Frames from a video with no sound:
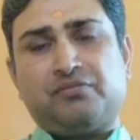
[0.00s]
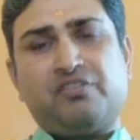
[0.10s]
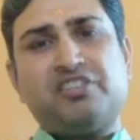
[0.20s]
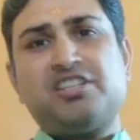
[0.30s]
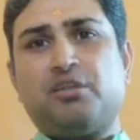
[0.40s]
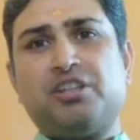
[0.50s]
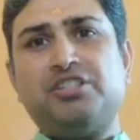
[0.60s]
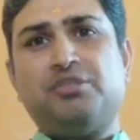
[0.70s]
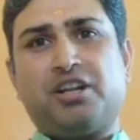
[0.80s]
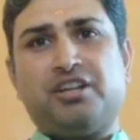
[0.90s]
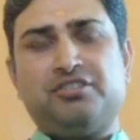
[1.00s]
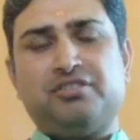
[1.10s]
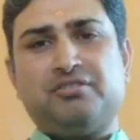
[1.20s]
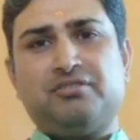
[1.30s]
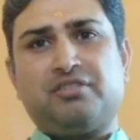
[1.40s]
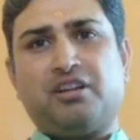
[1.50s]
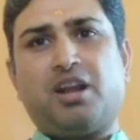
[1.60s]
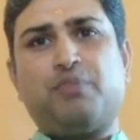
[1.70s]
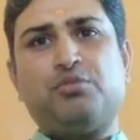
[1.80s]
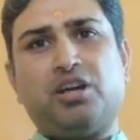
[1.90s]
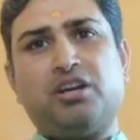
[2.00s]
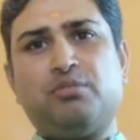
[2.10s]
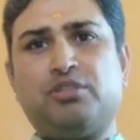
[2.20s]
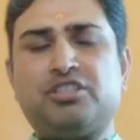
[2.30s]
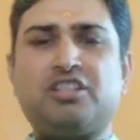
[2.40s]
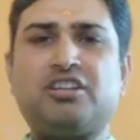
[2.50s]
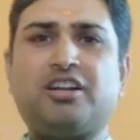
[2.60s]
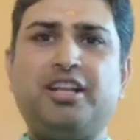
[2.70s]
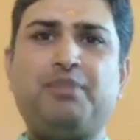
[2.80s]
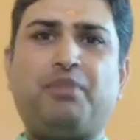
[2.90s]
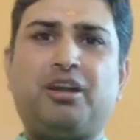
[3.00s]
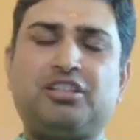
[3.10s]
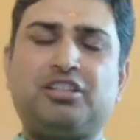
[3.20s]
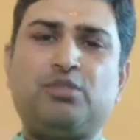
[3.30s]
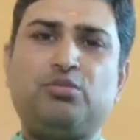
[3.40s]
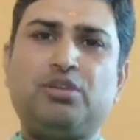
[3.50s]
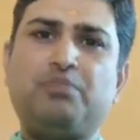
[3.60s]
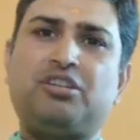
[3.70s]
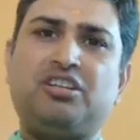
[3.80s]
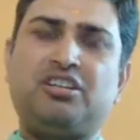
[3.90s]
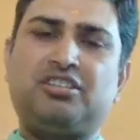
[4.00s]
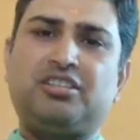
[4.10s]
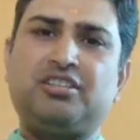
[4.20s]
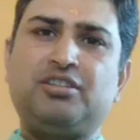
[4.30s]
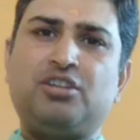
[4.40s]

वैसे हनुमान जी महाराज अगर आप उनका हनुमान चालीसा का डेली पाठ करते हैं उनकी भक्ति करते हैं